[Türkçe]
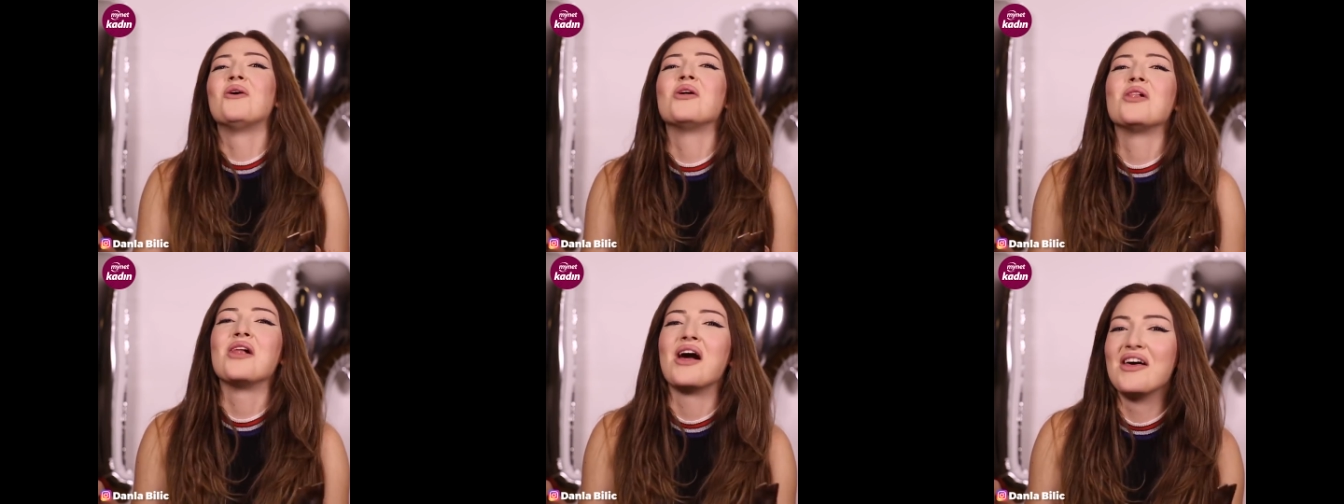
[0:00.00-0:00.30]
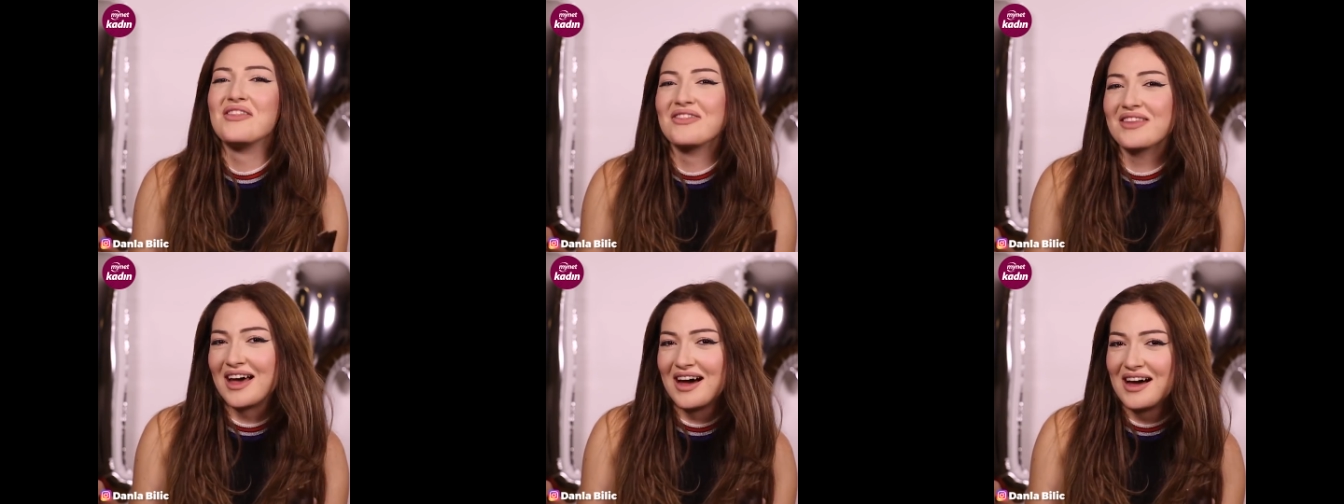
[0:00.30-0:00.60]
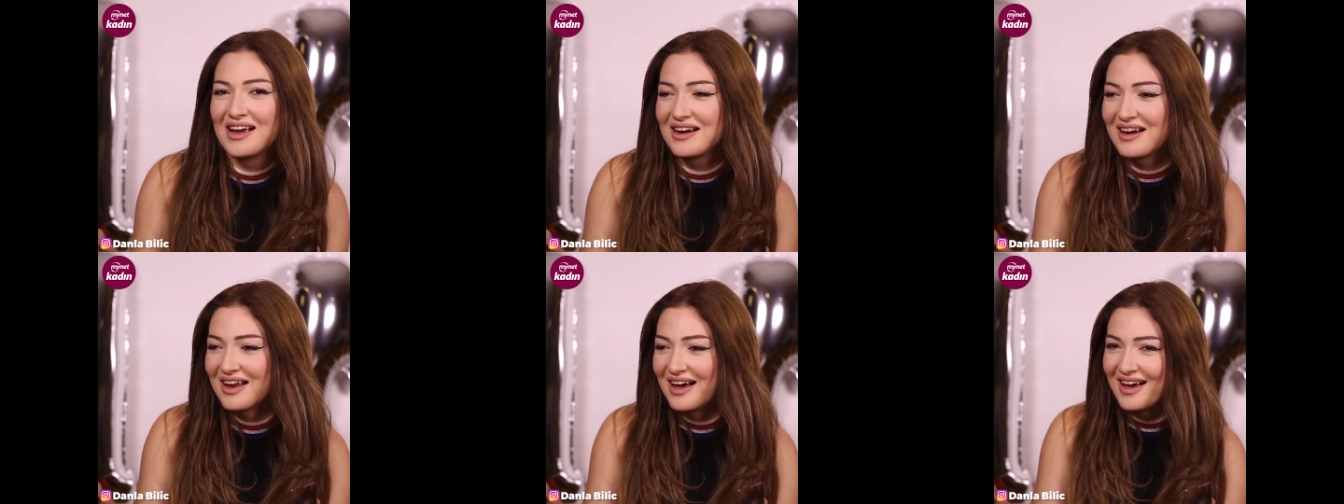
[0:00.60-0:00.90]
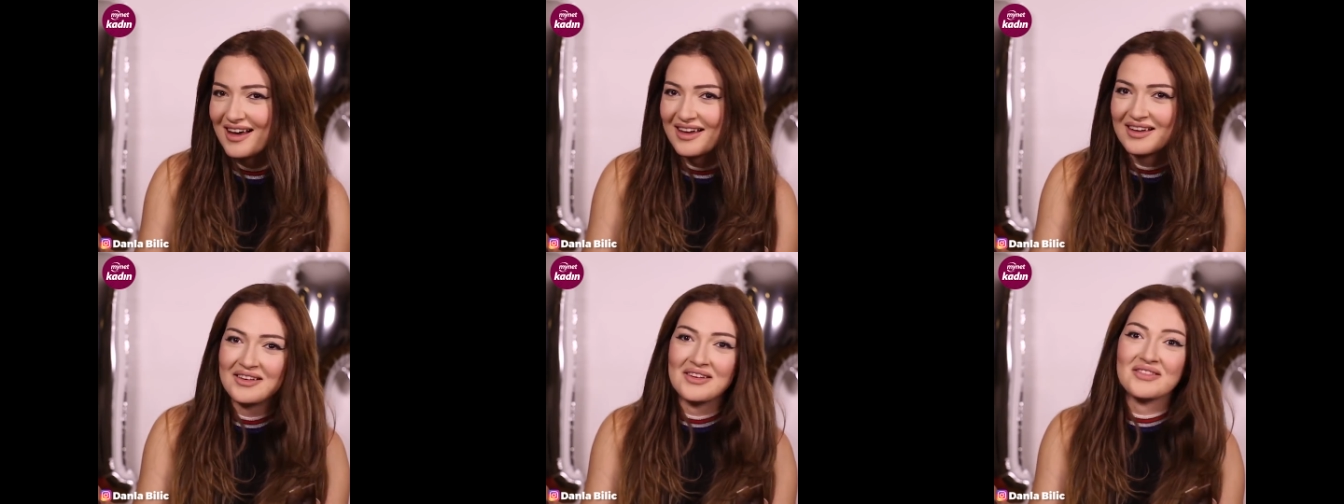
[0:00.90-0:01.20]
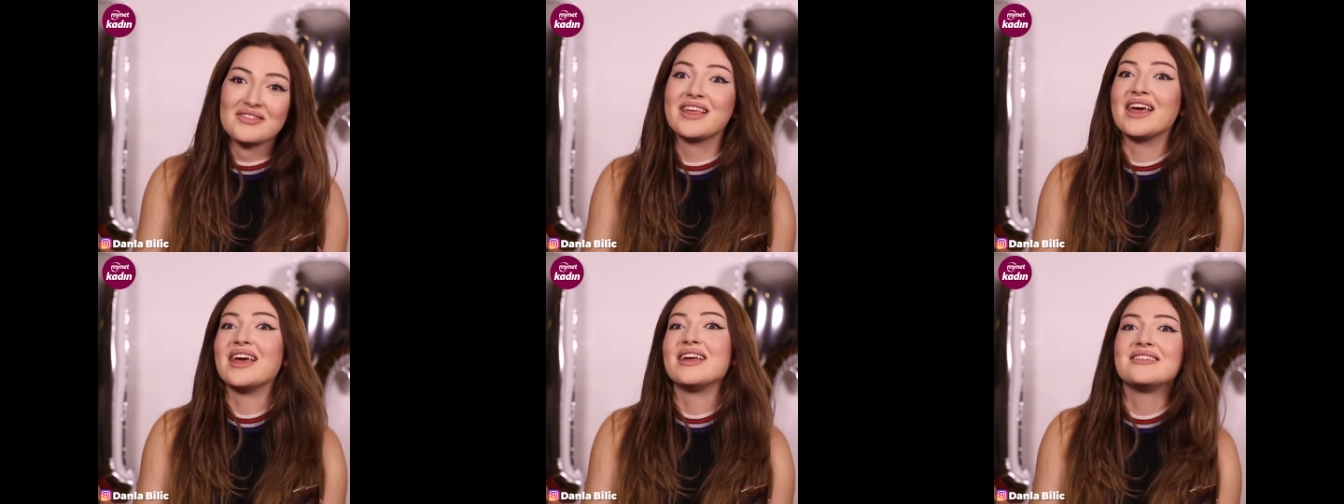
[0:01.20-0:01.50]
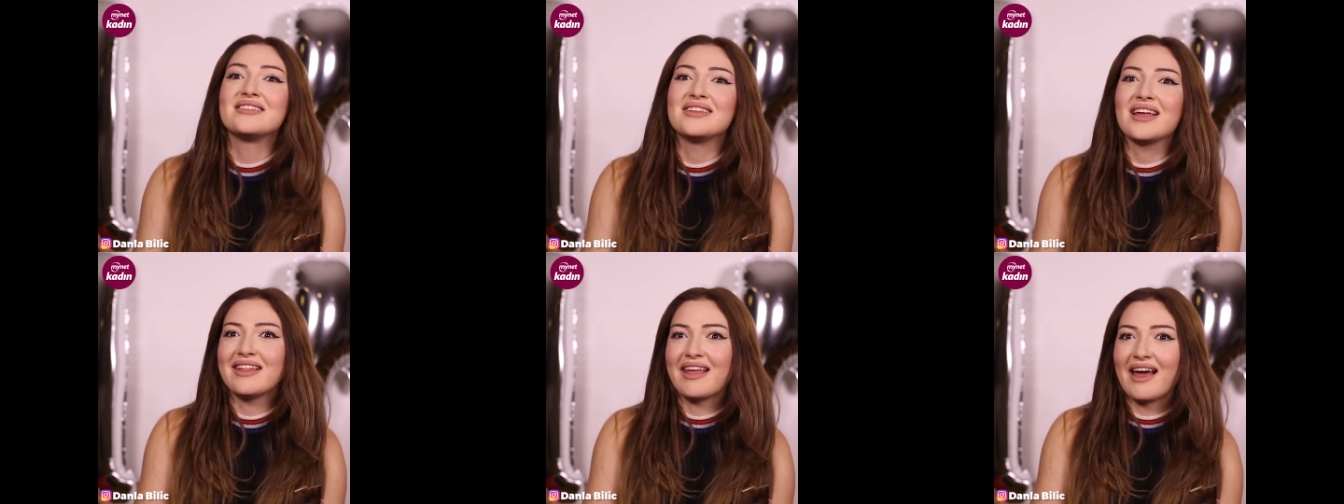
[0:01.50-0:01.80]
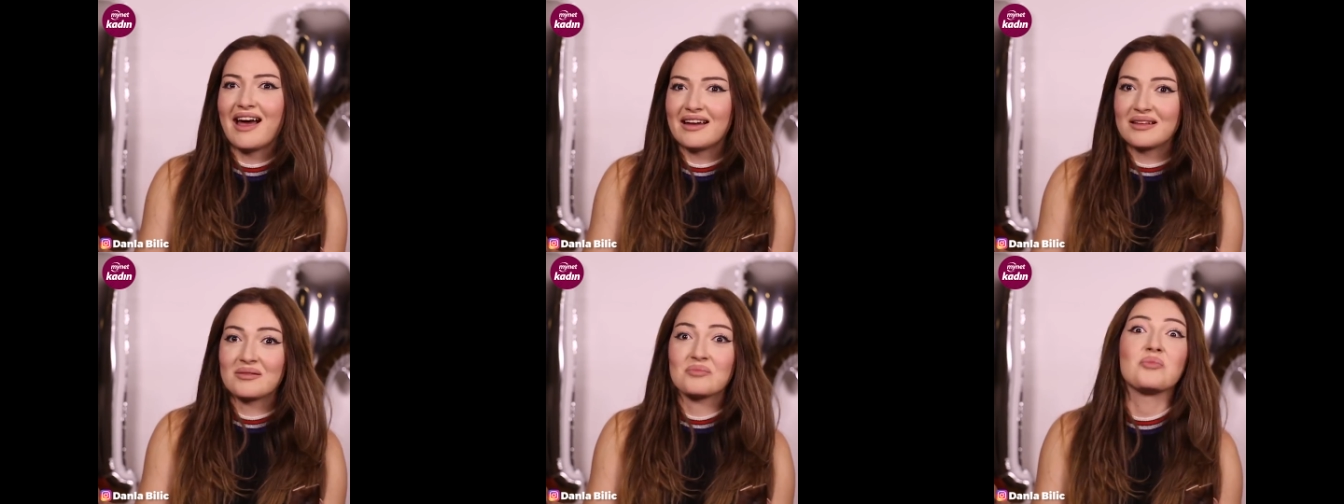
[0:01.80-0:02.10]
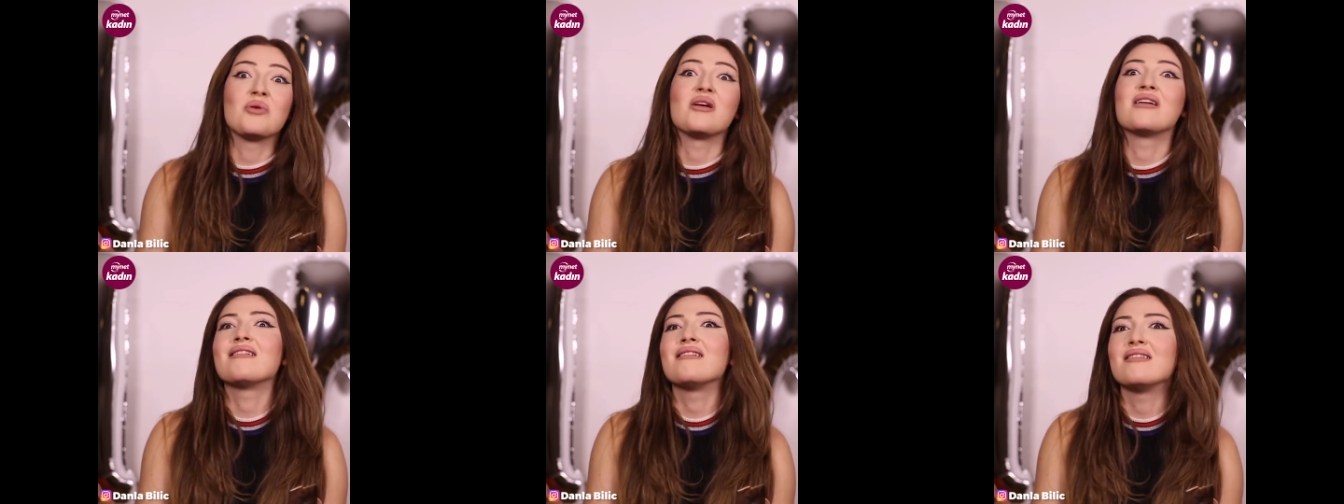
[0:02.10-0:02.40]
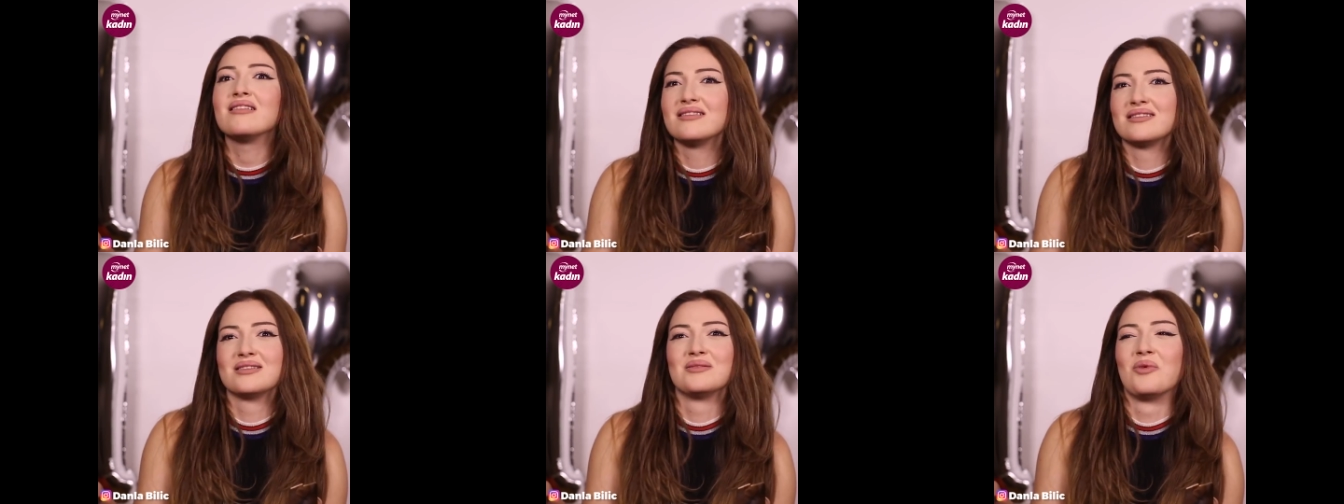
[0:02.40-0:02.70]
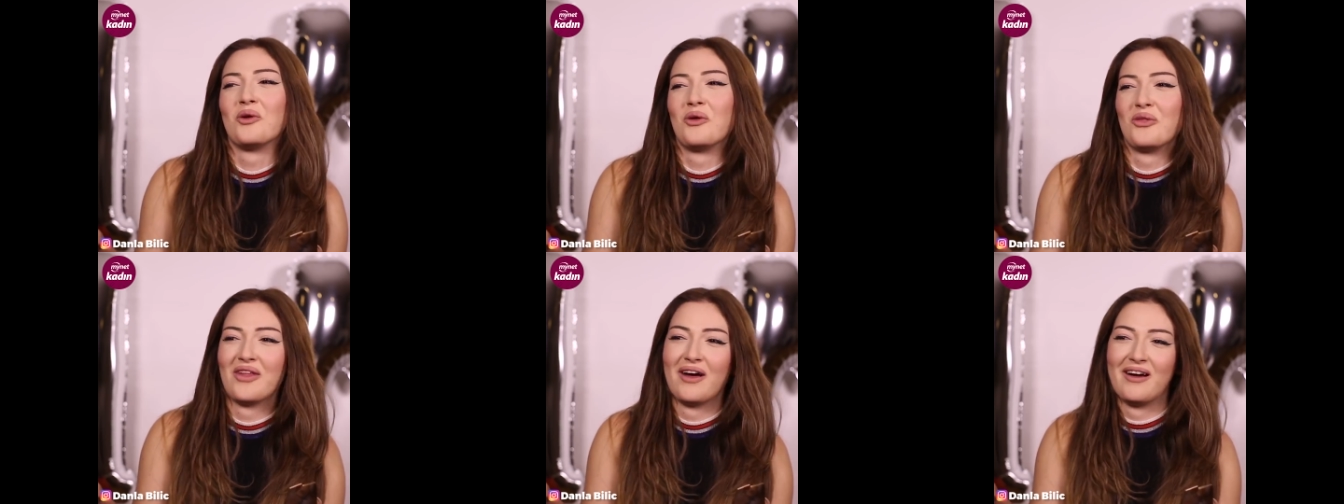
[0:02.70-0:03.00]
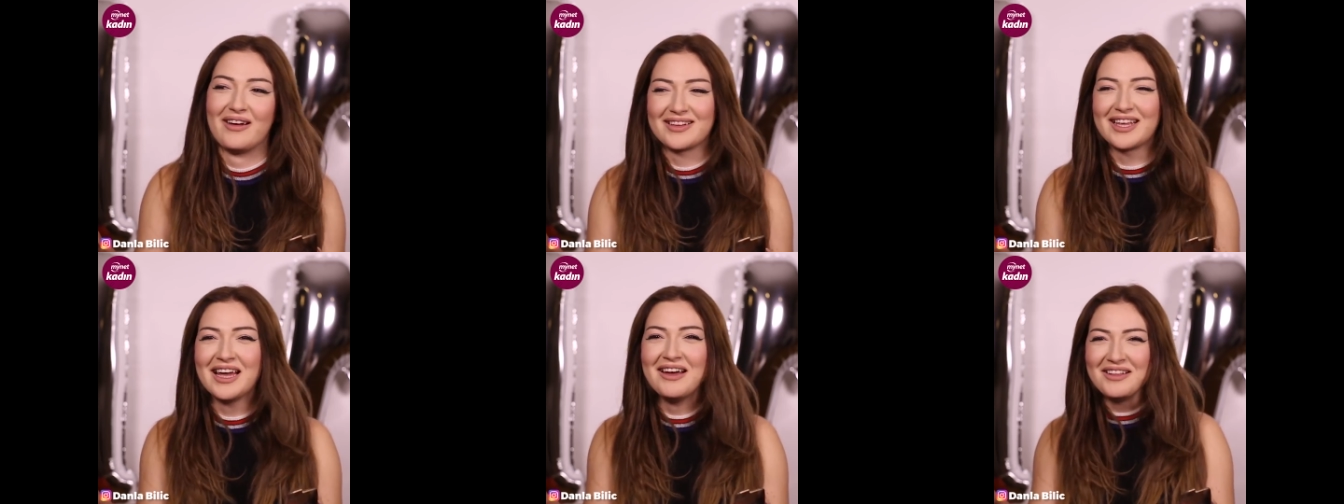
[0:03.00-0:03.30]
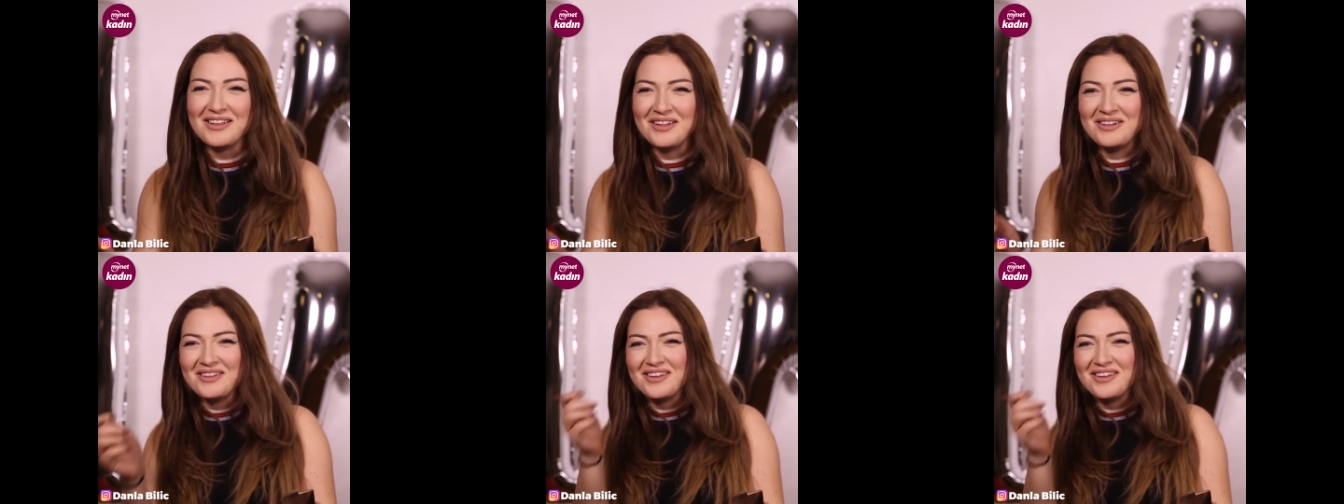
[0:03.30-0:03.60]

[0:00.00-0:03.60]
Oğlanlarla tehdit ederdim. Para alırdım onlardan.